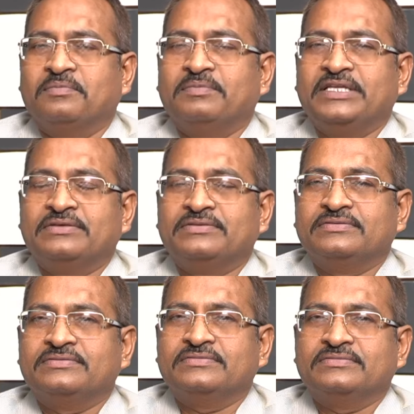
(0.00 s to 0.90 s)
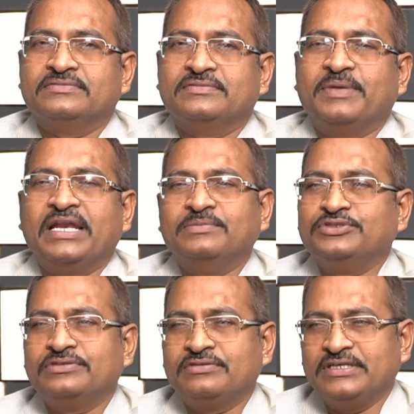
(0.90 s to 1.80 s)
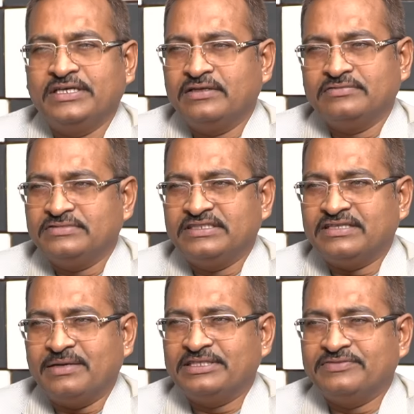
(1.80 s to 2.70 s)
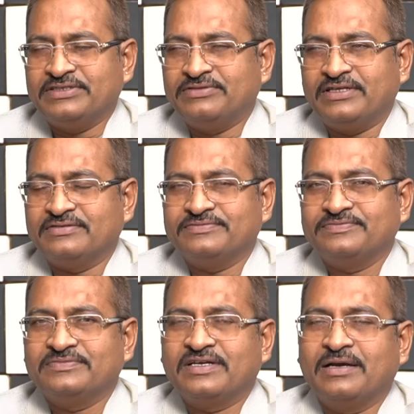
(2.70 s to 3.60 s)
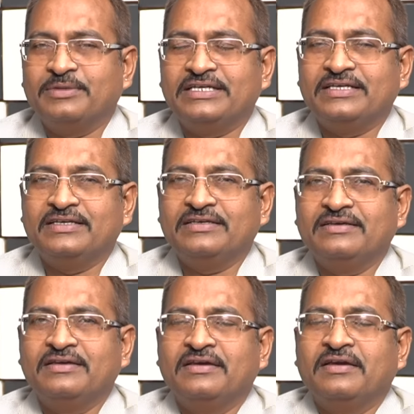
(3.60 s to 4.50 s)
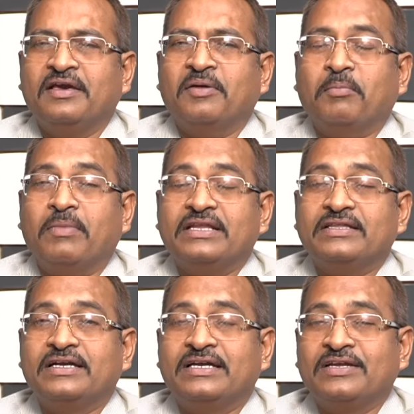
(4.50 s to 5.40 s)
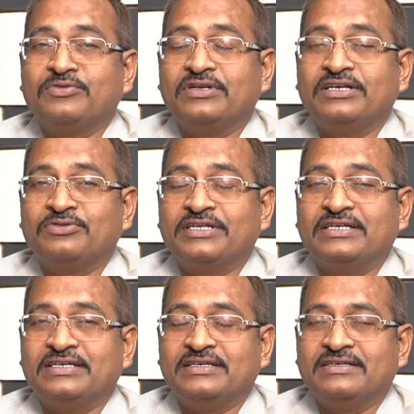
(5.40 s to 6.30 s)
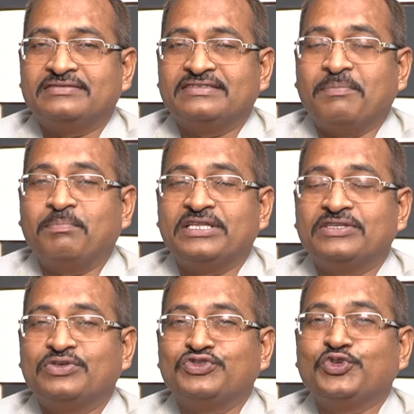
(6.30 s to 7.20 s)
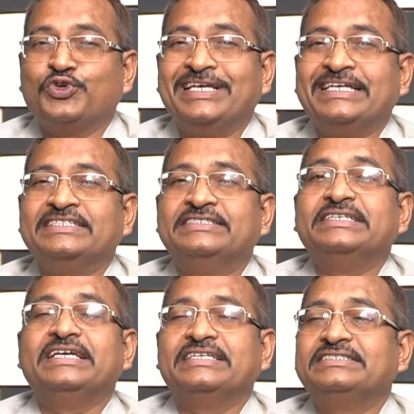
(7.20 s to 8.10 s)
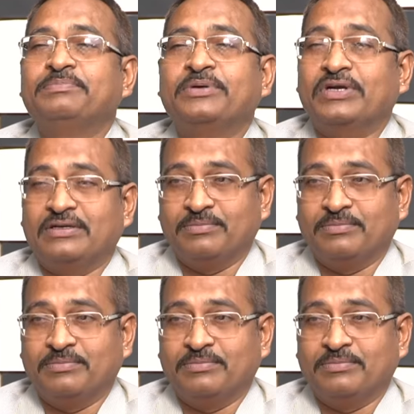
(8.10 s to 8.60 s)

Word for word: మీరు బెల్లం చుట్టూ ఈగలు ఈ సామెత విని ఉంటారు కాబట్టి మన దగ్గర ఉన్నటువంటి సంపదతో సోనేకి చిడి అని చెప్పేవాళ్ళు